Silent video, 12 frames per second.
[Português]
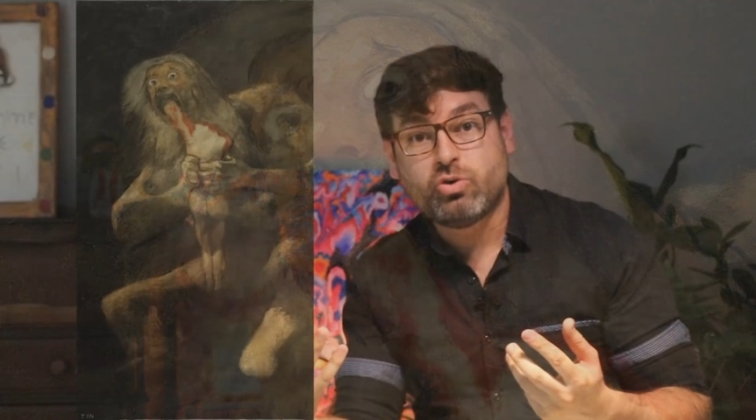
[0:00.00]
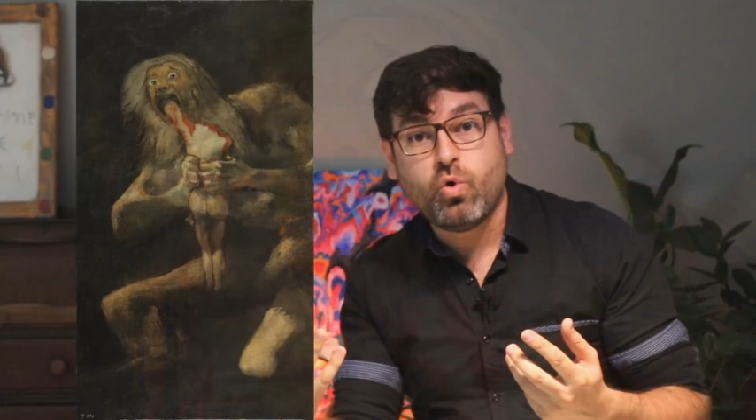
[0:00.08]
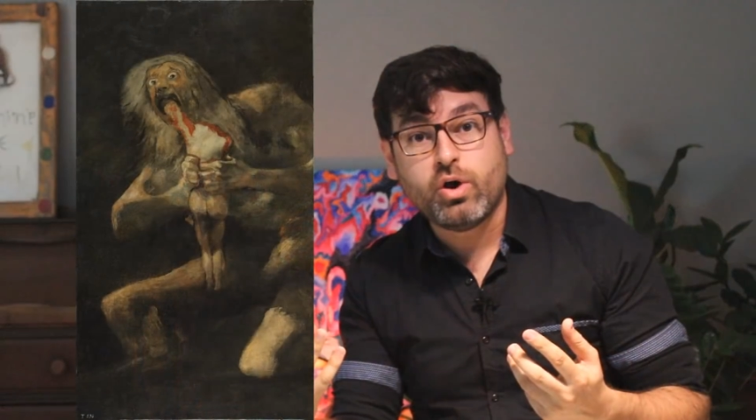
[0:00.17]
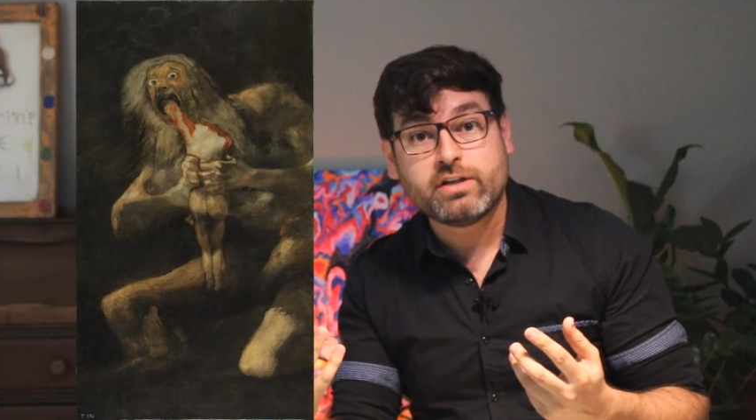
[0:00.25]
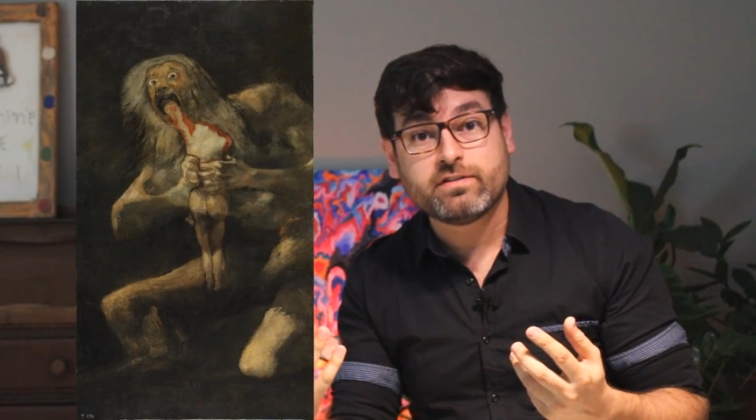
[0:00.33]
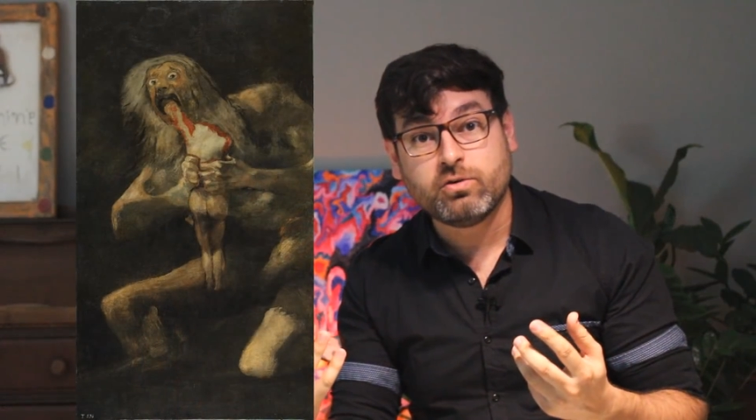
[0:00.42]
de
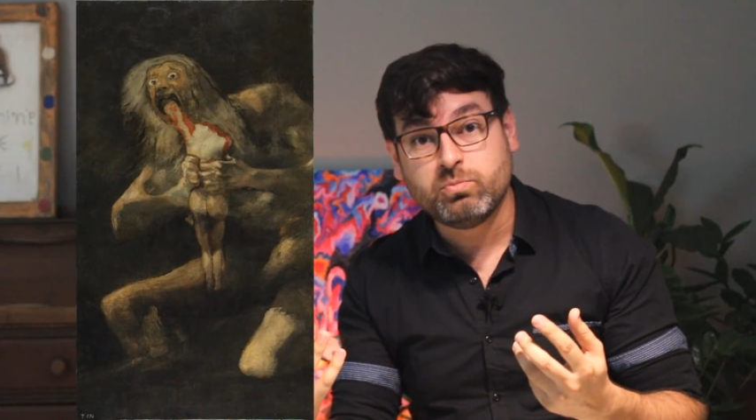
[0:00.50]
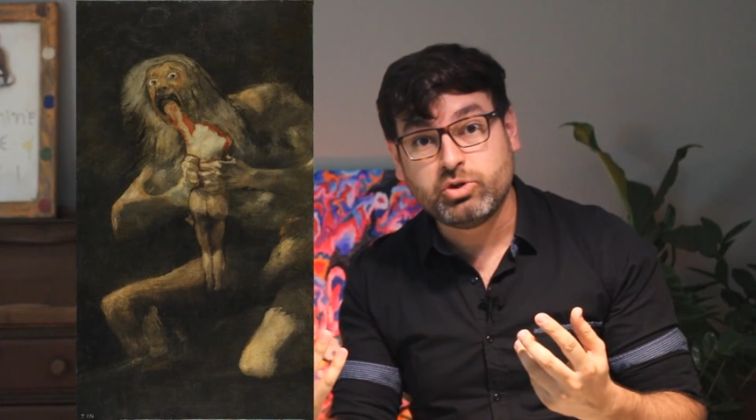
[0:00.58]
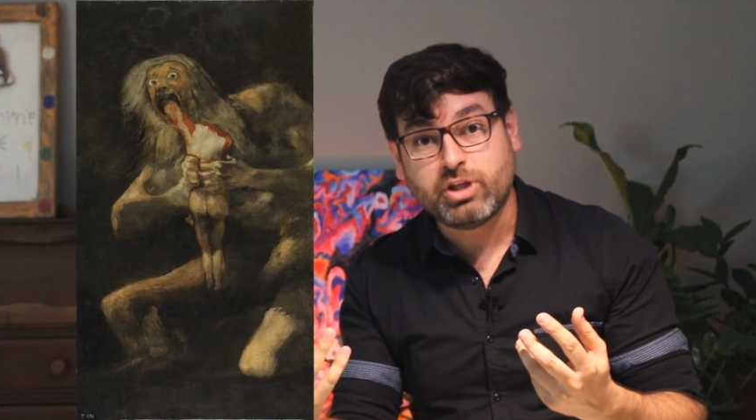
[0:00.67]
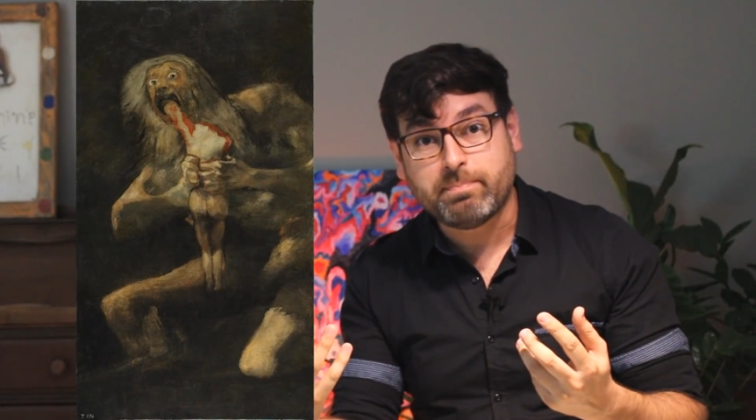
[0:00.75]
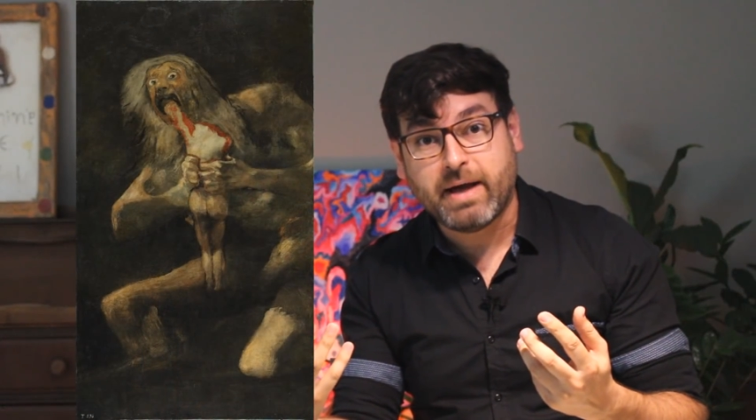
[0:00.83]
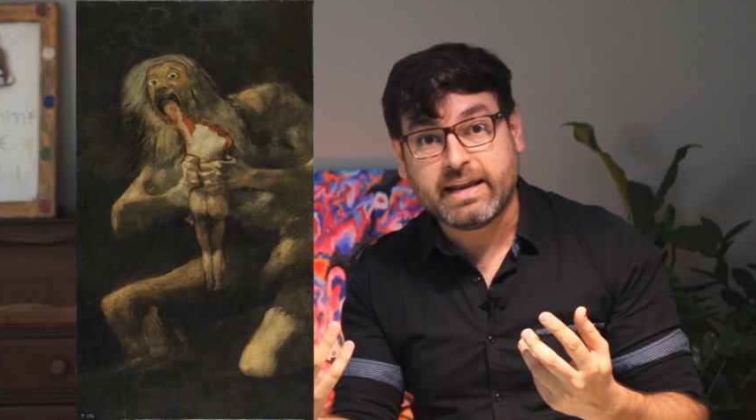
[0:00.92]
Goya são
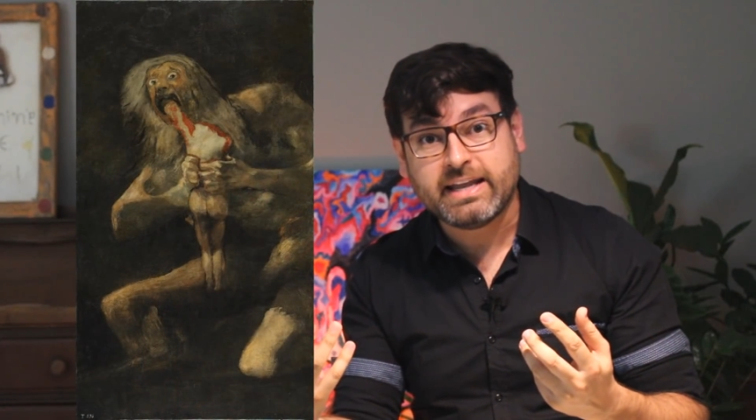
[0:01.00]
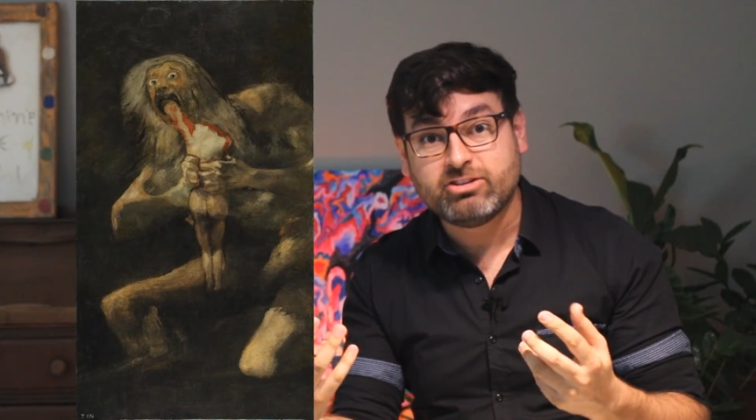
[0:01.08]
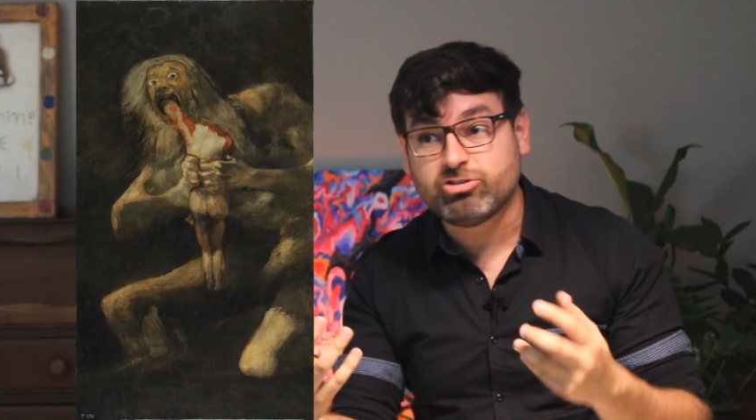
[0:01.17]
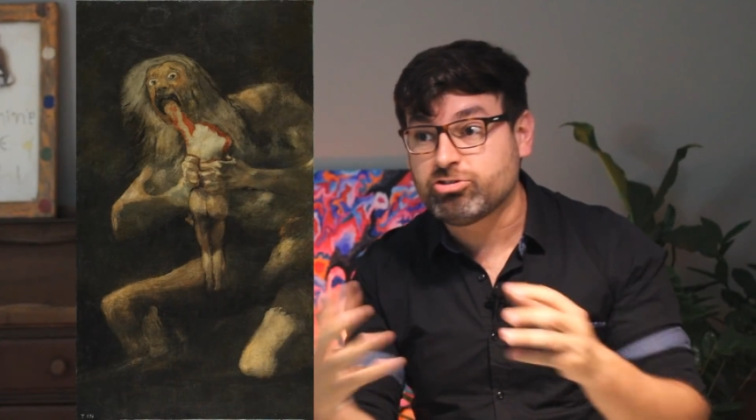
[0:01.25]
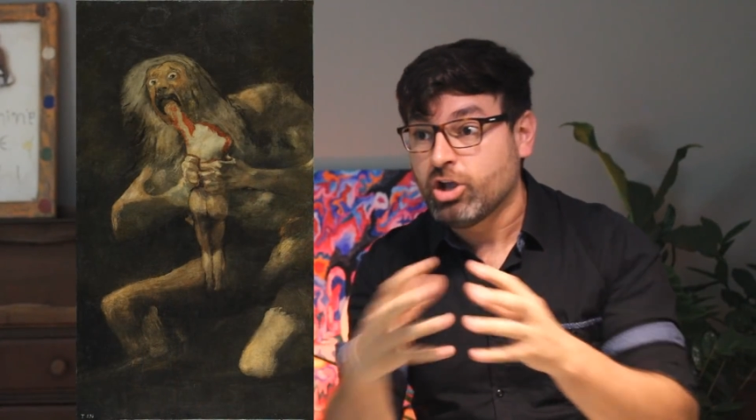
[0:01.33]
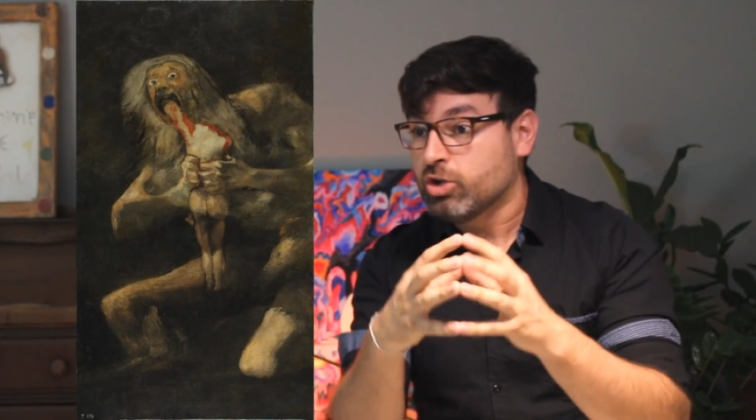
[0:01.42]
muito
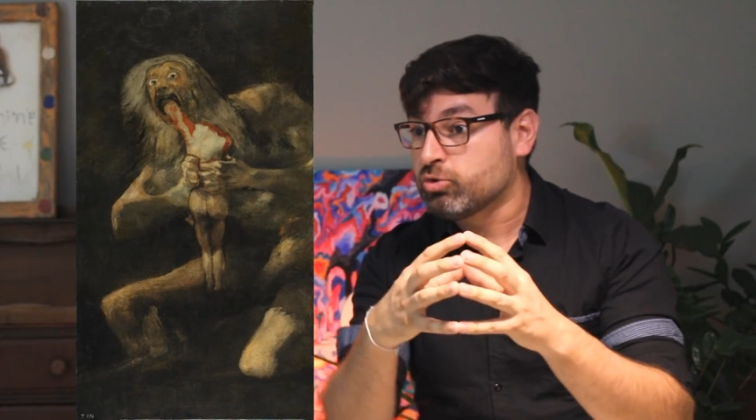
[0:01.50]
aparentes,